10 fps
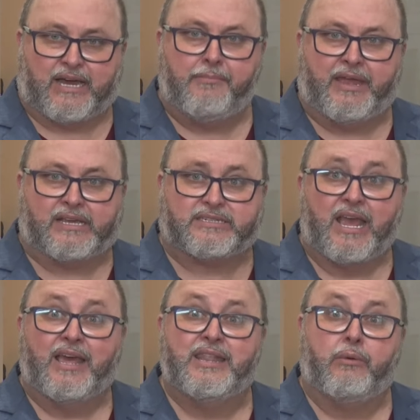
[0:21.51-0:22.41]
câmeras
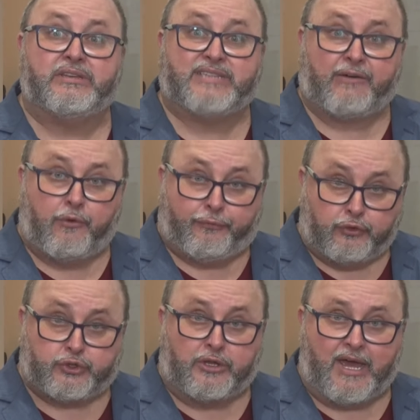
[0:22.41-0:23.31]
não estavam
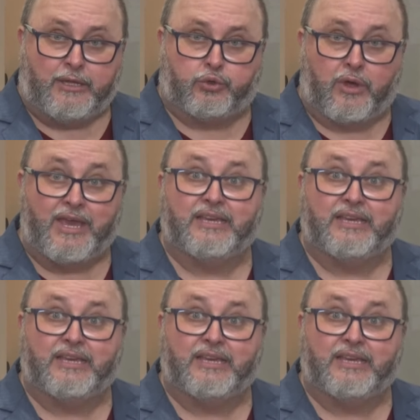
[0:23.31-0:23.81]
funcionando,